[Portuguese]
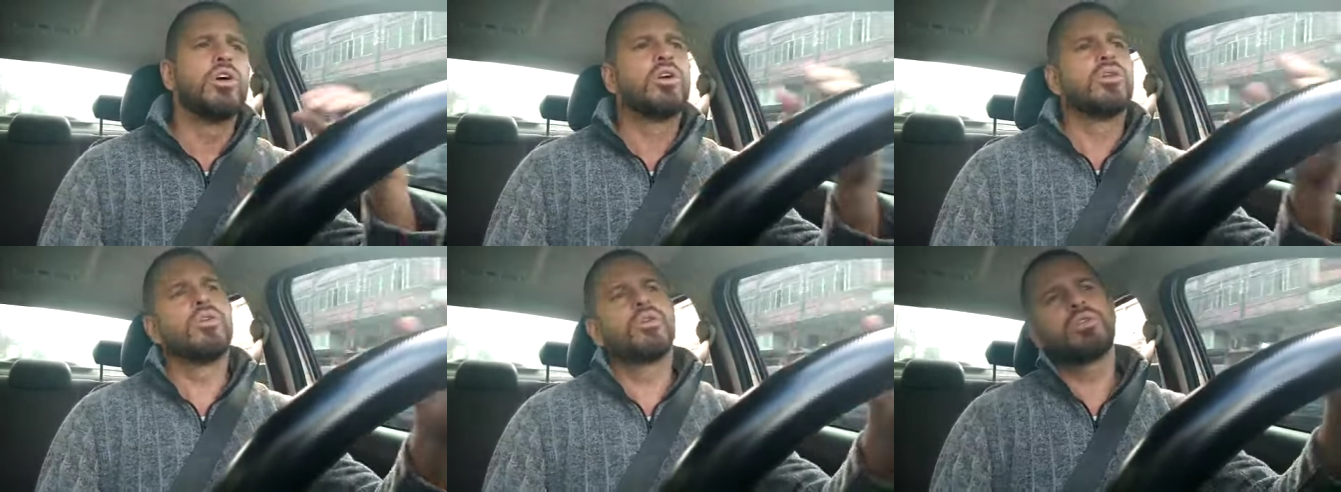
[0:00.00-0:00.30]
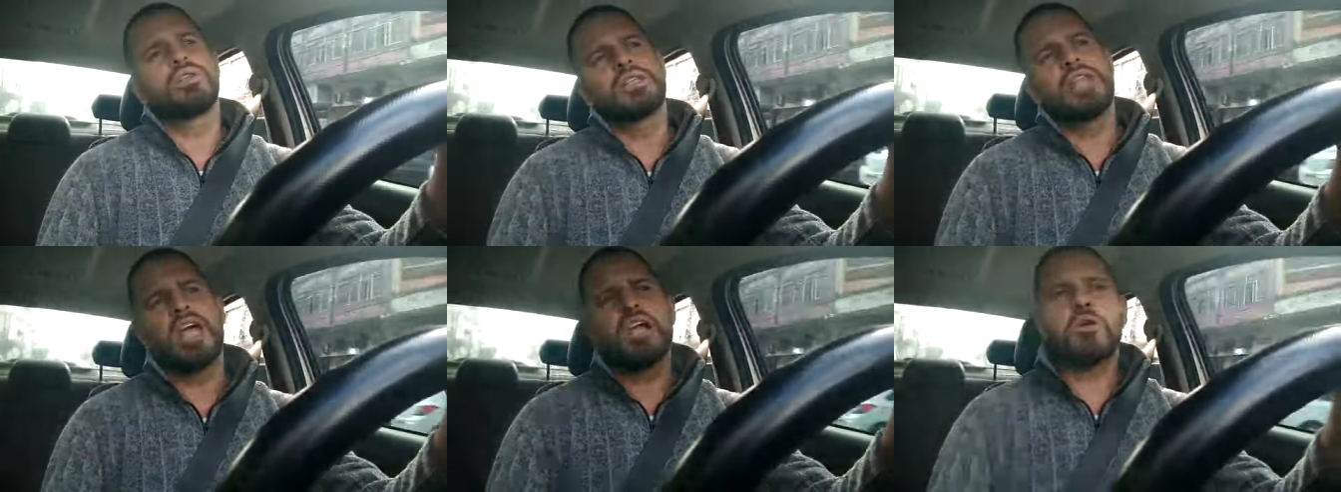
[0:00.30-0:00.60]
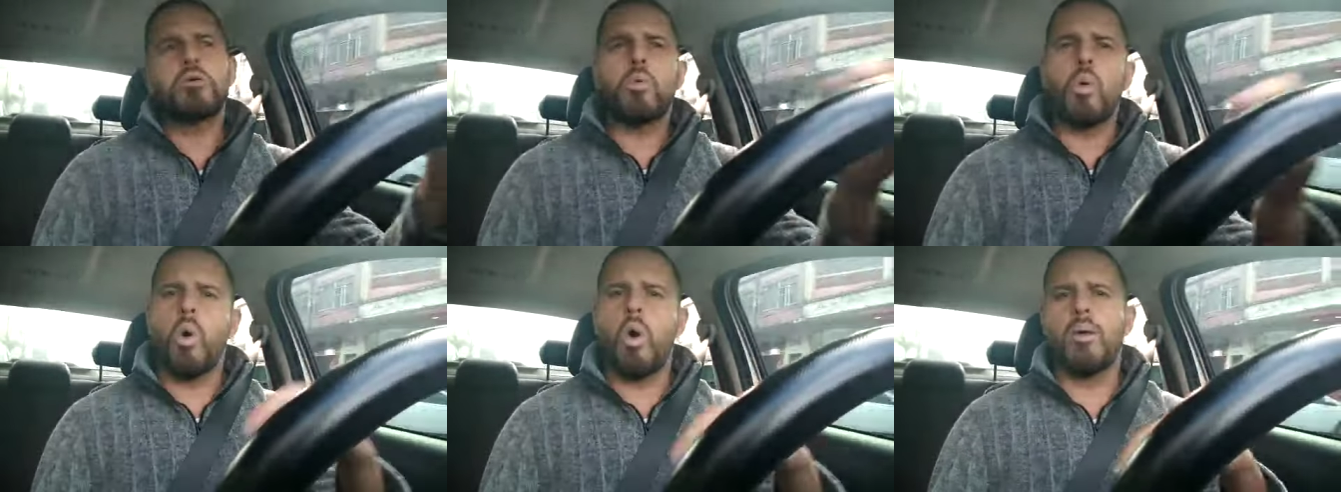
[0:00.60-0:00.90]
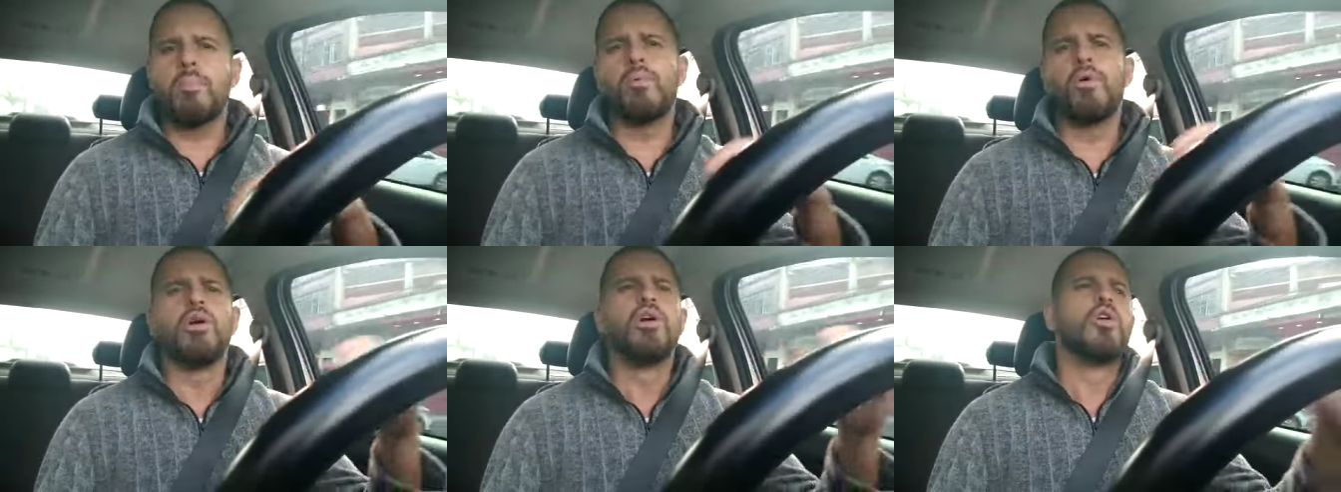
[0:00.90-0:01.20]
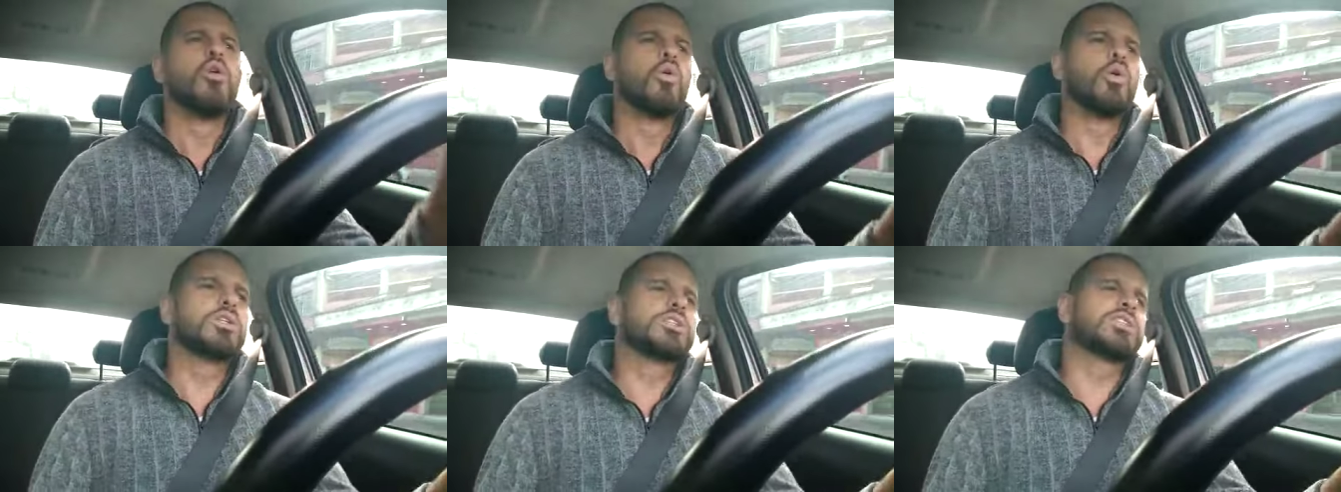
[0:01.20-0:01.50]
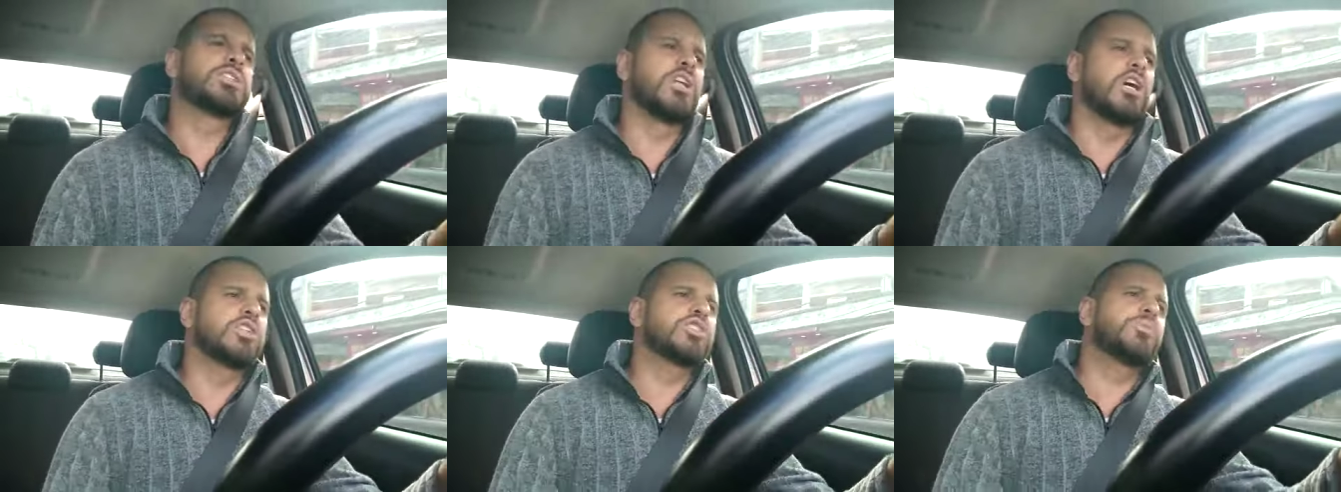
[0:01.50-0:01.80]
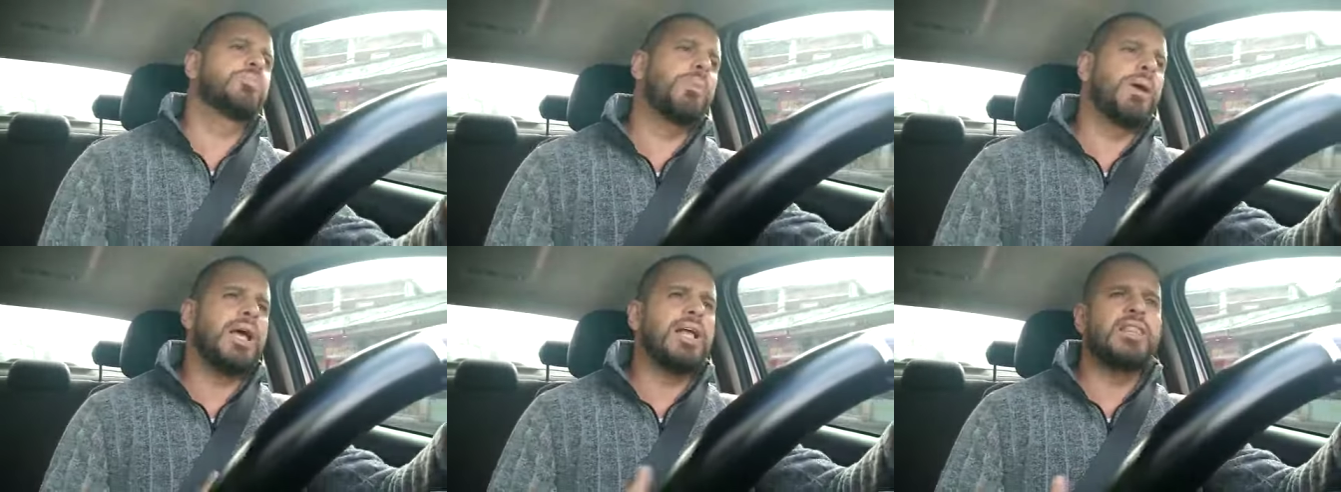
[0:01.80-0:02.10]
Não tem como o Santos
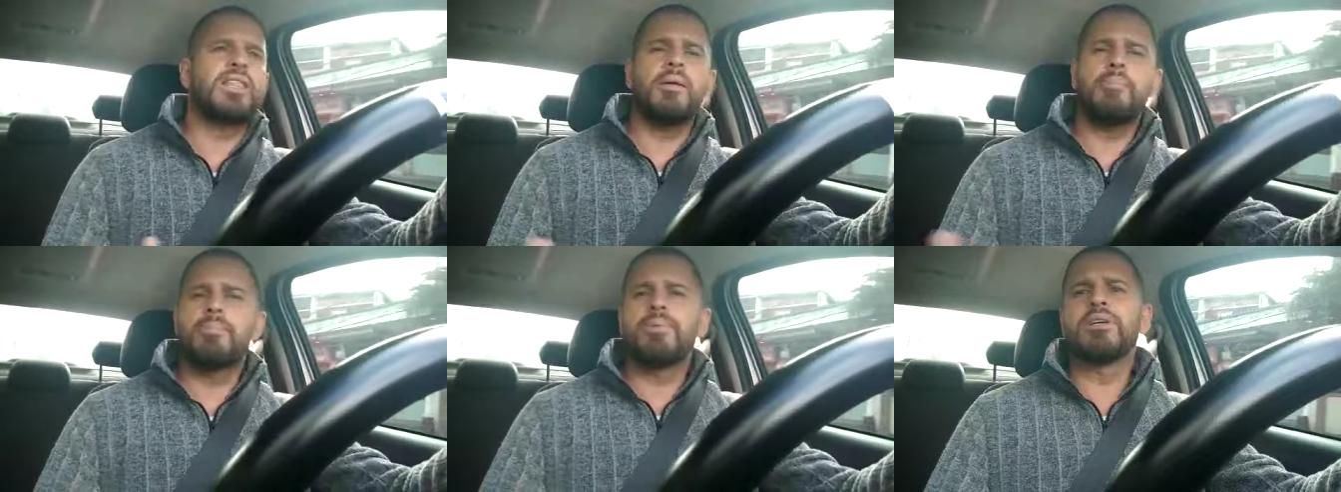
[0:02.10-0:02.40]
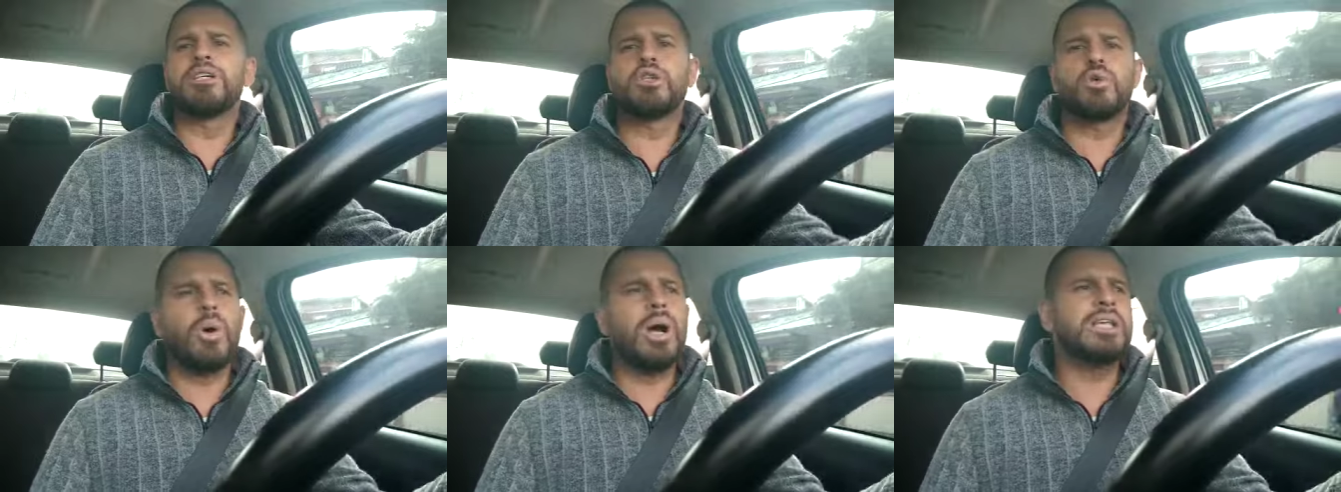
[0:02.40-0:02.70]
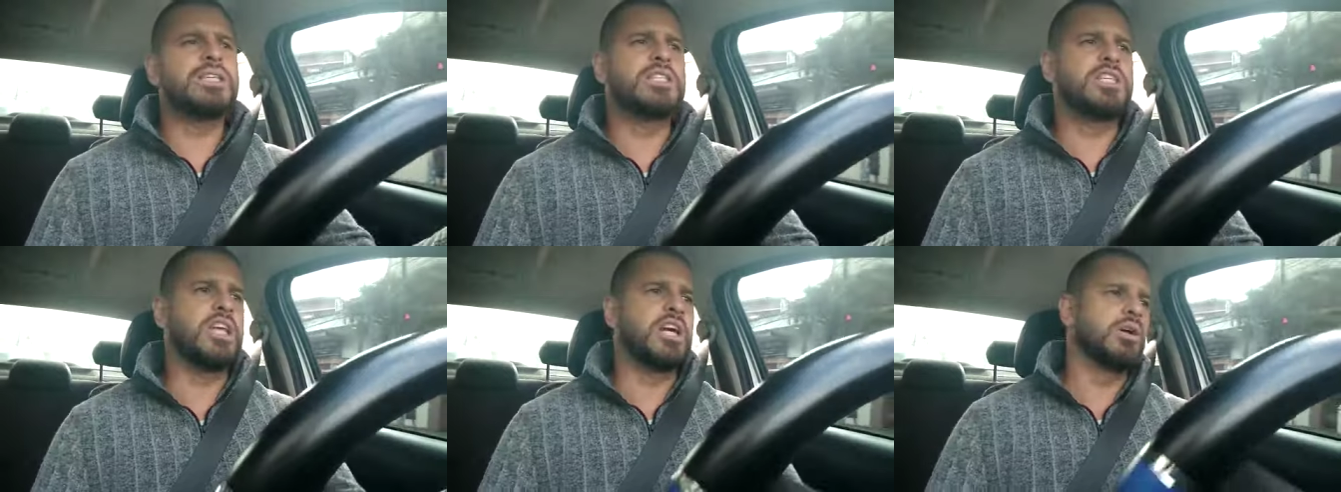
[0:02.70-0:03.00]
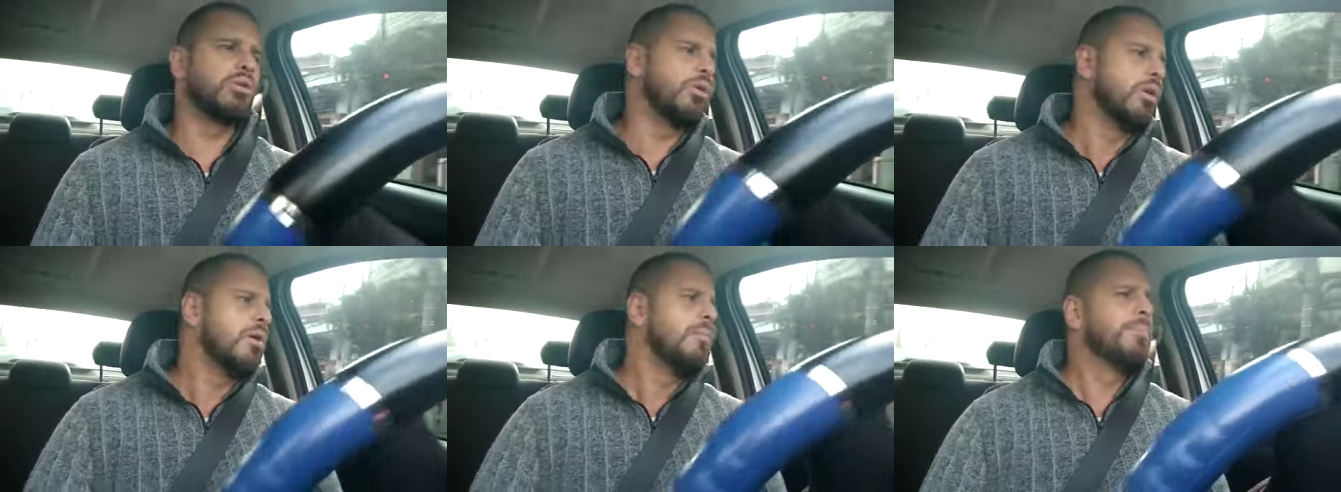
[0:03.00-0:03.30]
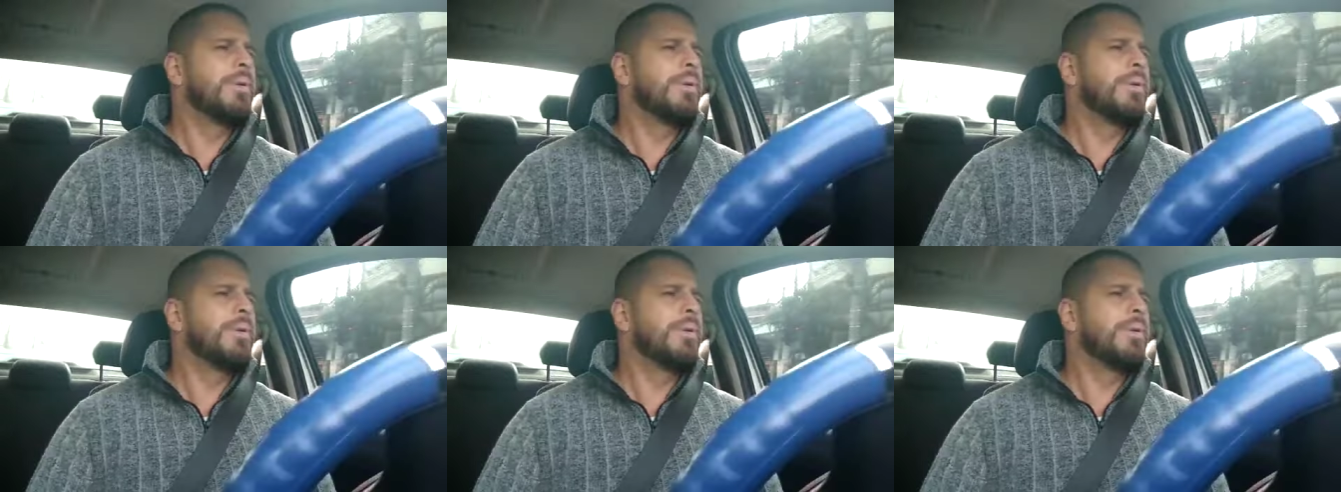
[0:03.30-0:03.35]
perder pro Juazeiro.